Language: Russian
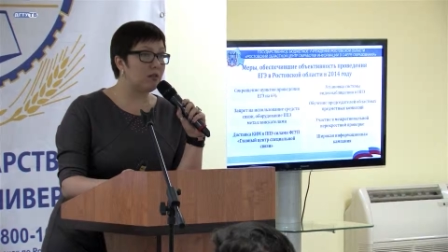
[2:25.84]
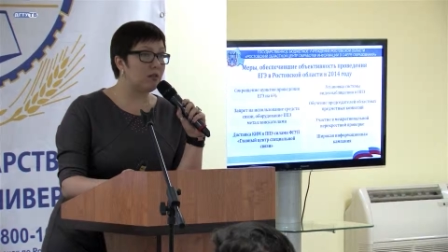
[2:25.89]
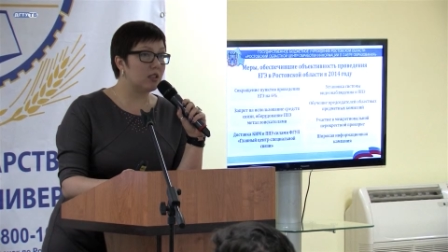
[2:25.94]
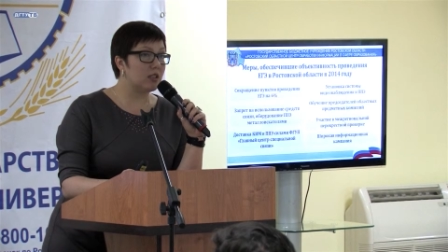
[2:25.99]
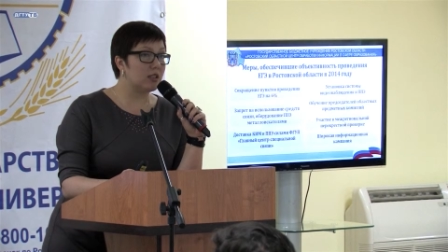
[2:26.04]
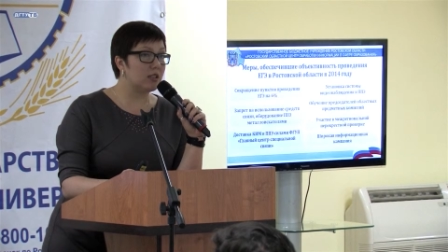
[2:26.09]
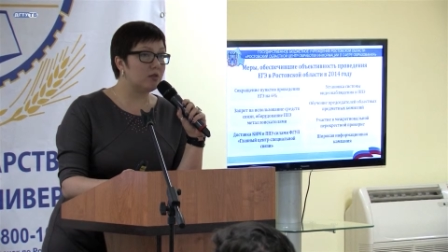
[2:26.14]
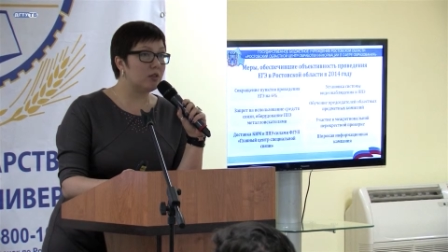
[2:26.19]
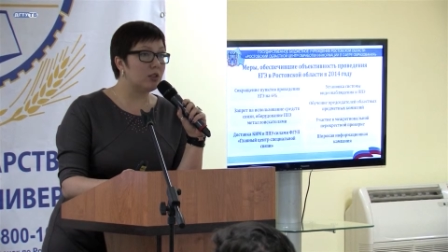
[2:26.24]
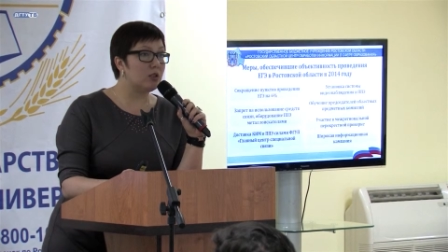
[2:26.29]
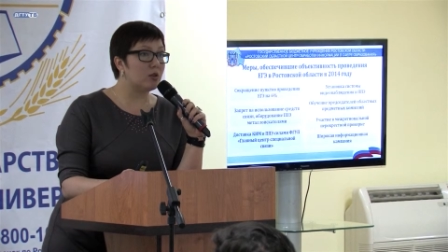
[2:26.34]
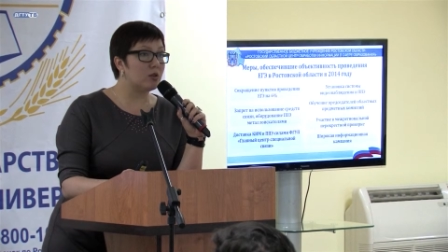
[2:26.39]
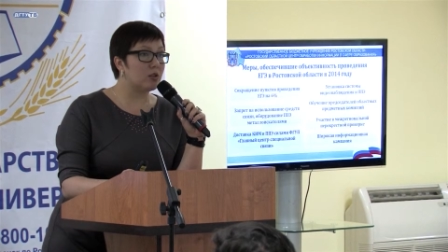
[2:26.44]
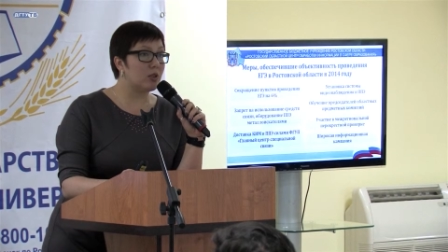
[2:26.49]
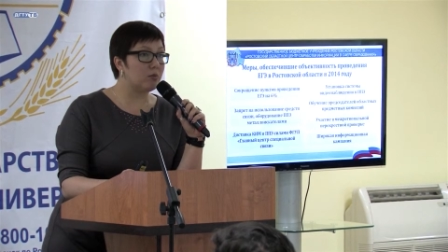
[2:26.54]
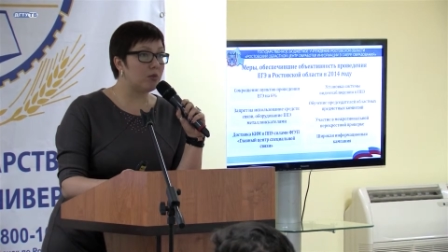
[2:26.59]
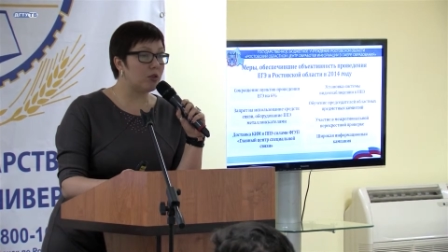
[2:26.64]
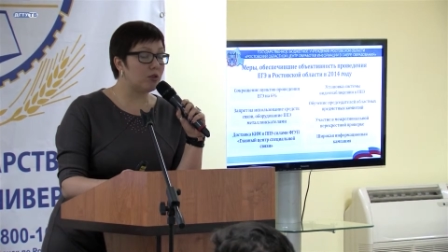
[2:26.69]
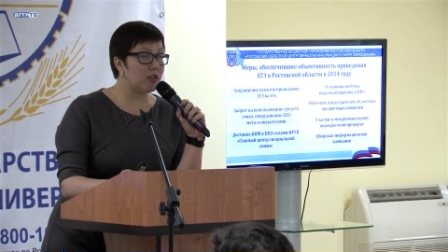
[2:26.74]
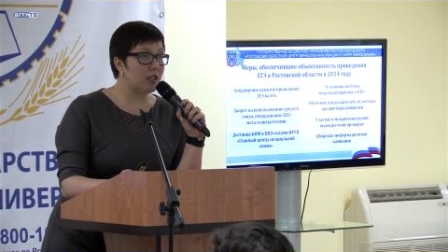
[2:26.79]
приняли и
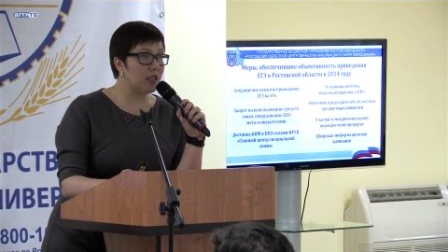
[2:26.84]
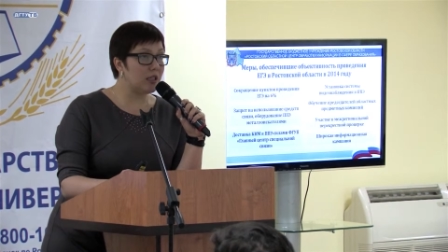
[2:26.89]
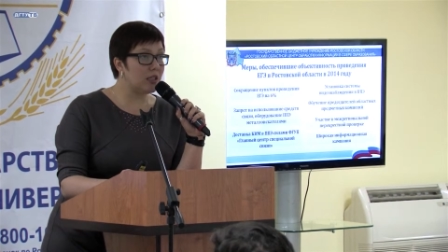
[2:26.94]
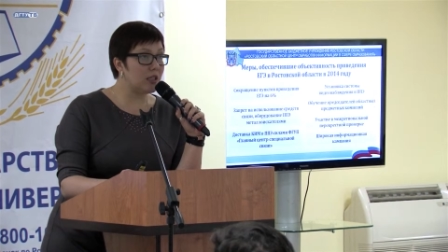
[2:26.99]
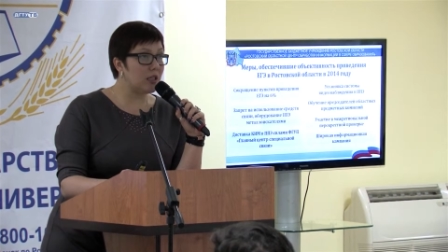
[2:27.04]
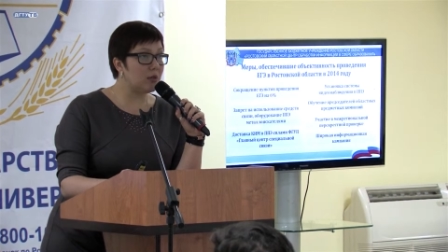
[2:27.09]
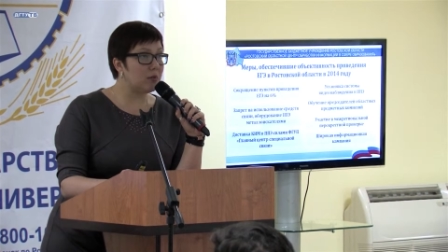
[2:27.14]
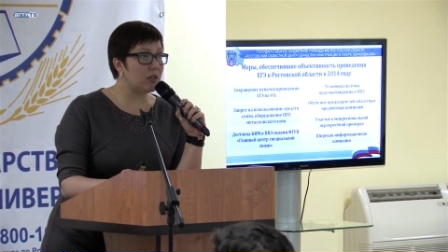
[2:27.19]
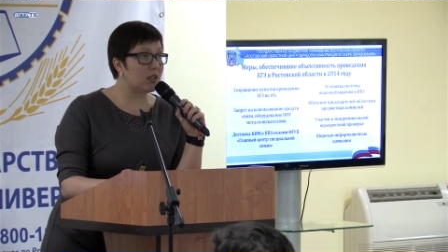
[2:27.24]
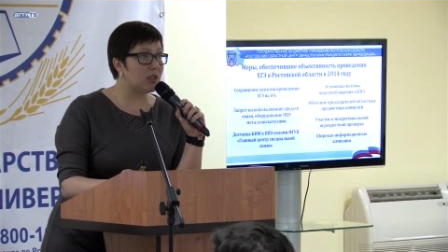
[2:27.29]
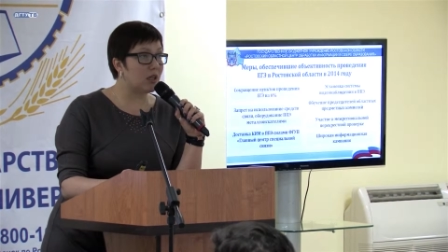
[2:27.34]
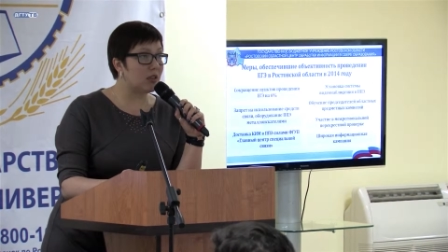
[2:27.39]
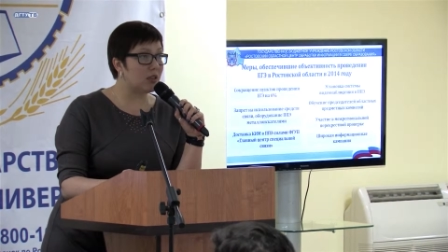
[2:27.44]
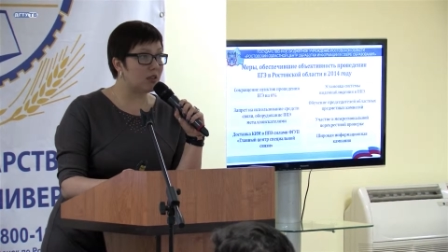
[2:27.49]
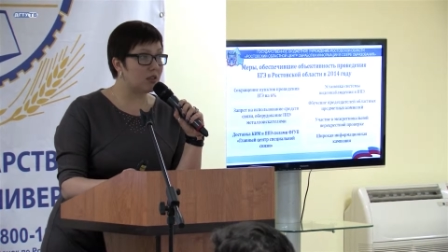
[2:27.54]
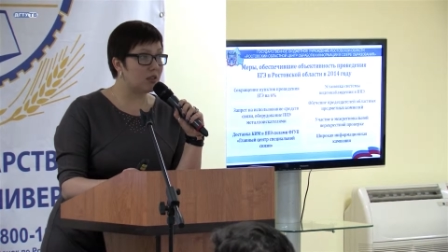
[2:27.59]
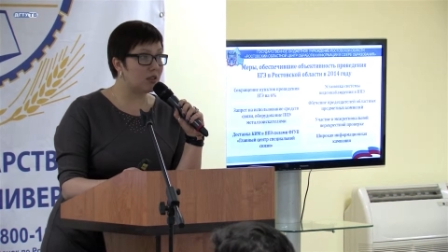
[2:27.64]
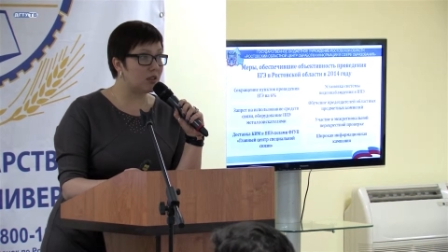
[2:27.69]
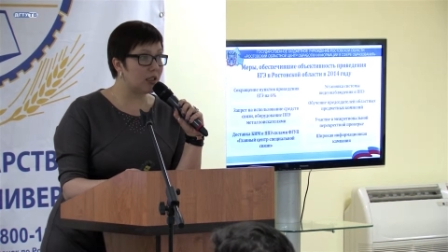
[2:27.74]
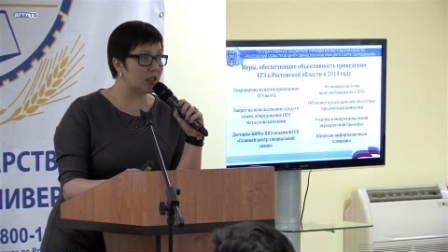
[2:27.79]
представители
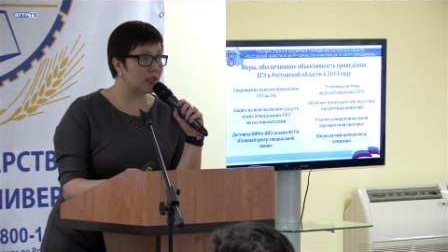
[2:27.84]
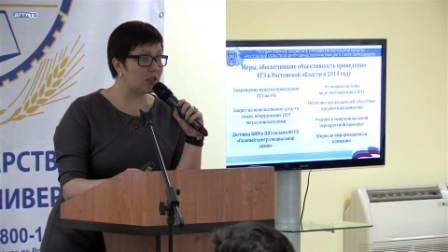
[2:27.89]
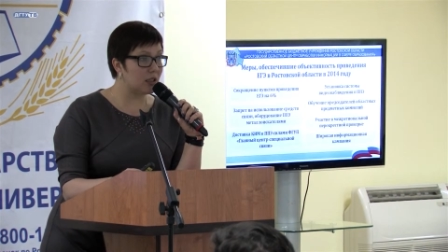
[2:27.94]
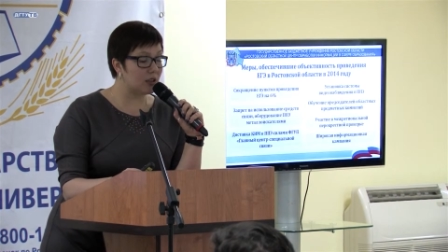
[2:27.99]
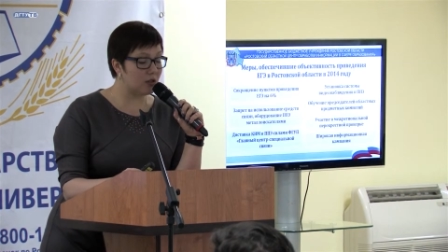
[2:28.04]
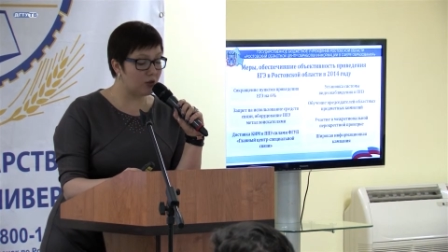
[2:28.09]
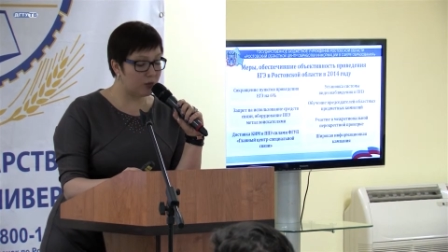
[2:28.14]
других вузов